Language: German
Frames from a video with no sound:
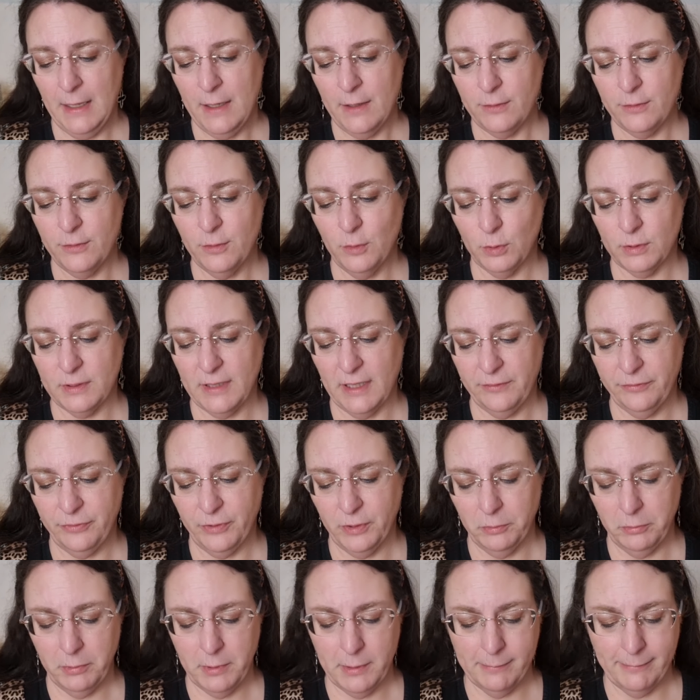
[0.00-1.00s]
So, dann
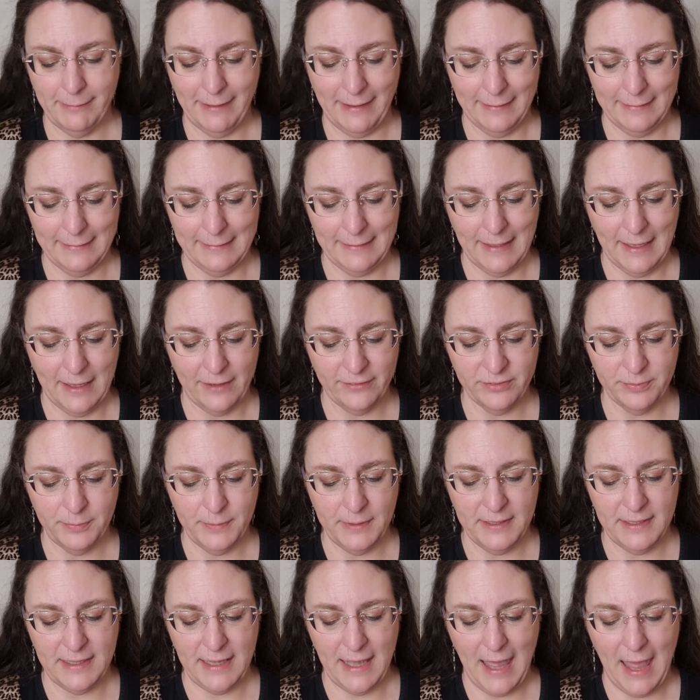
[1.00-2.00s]
von Rival Loves
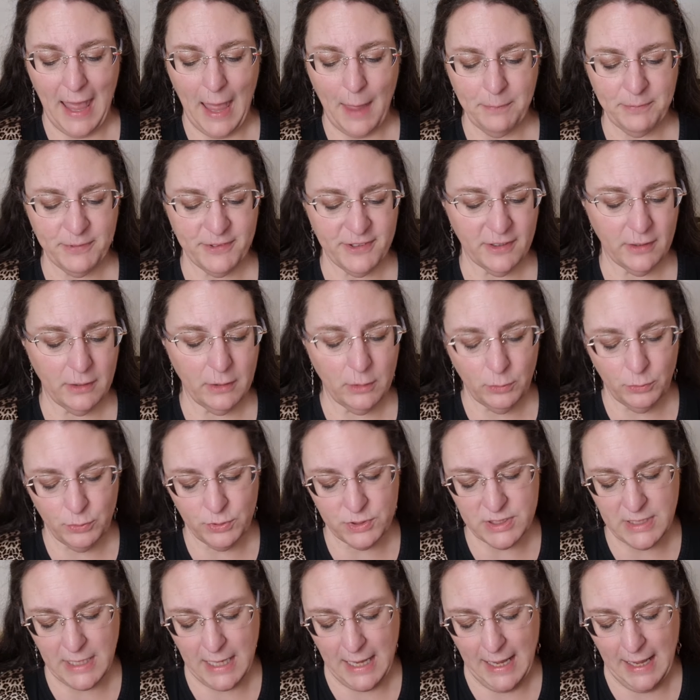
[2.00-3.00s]
Me die
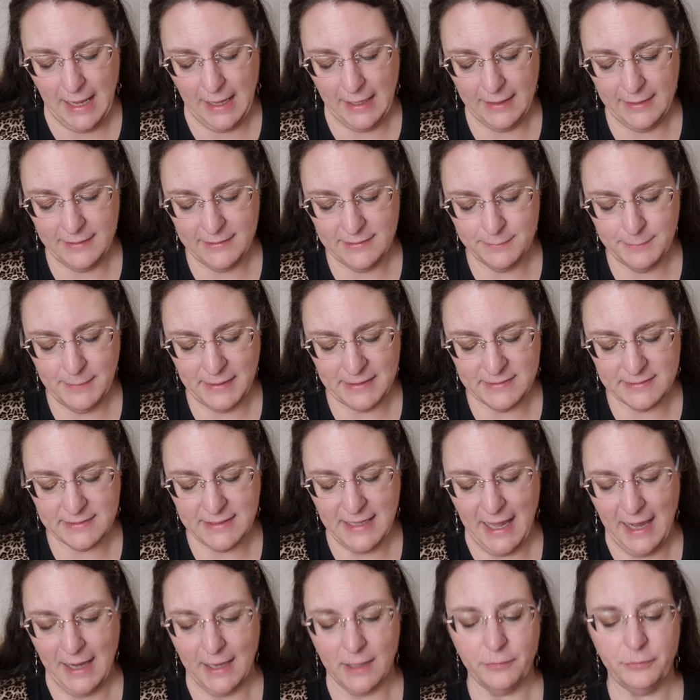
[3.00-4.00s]
Absolute Eyes
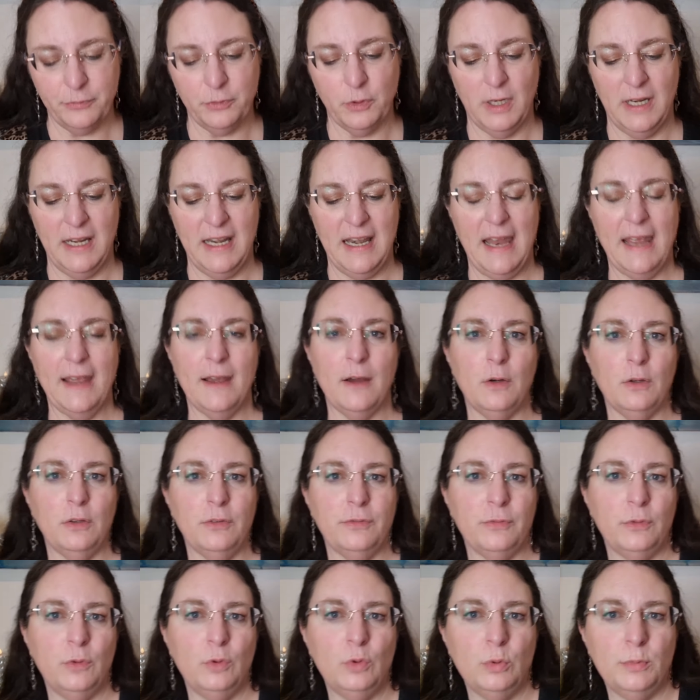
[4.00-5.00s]
Mascara für Länge
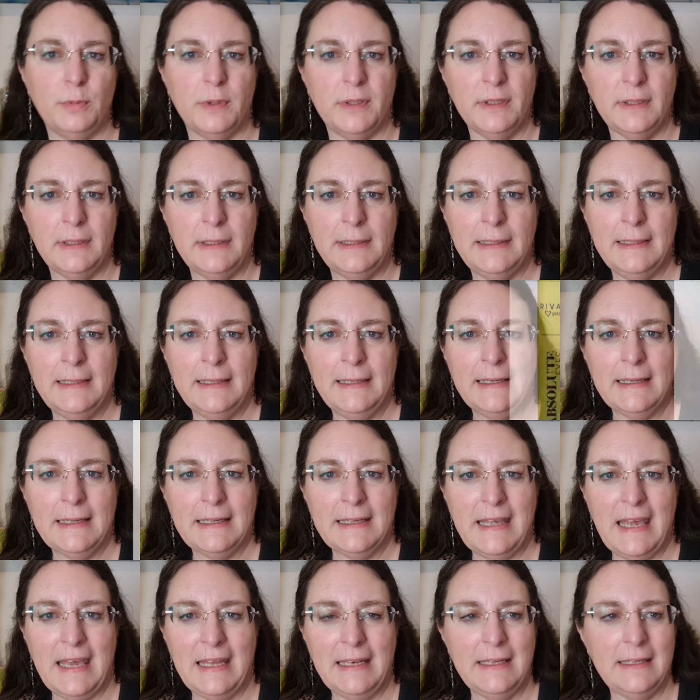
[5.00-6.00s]
und Volumen.
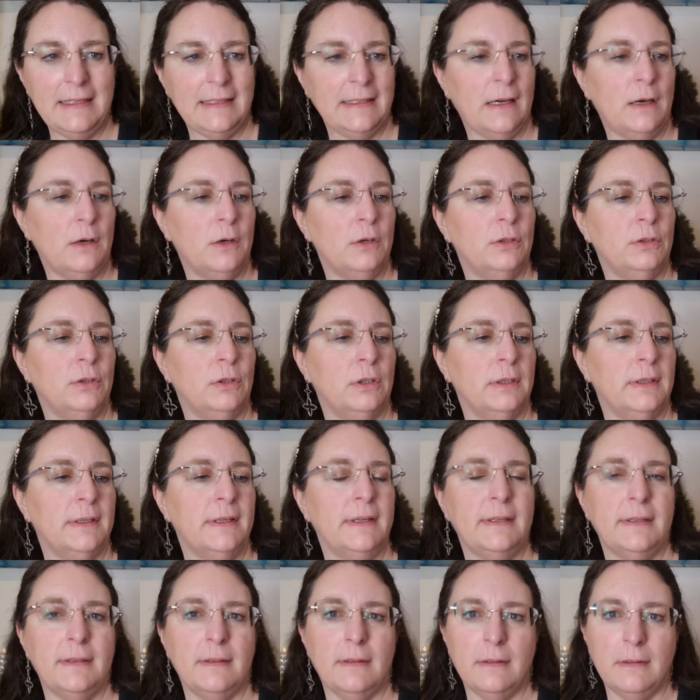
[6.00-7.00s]
Kenne ich auch noch
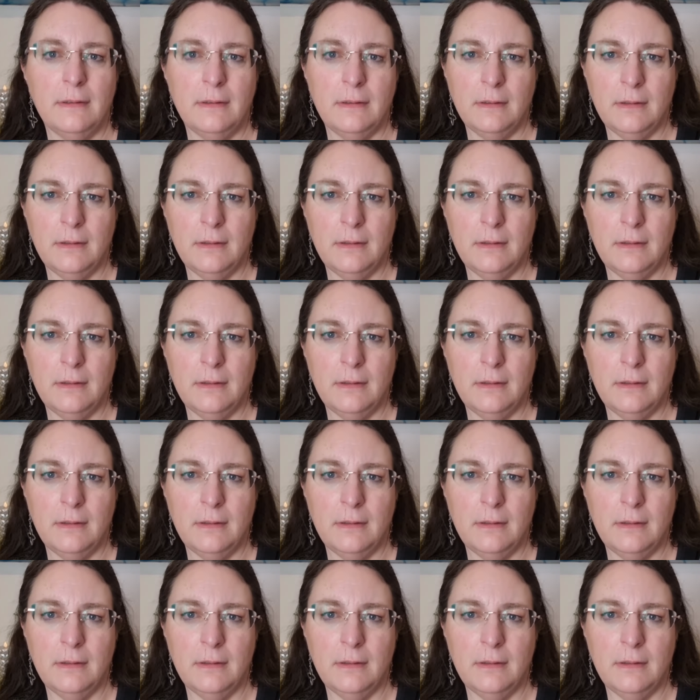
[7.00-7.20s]
nicht.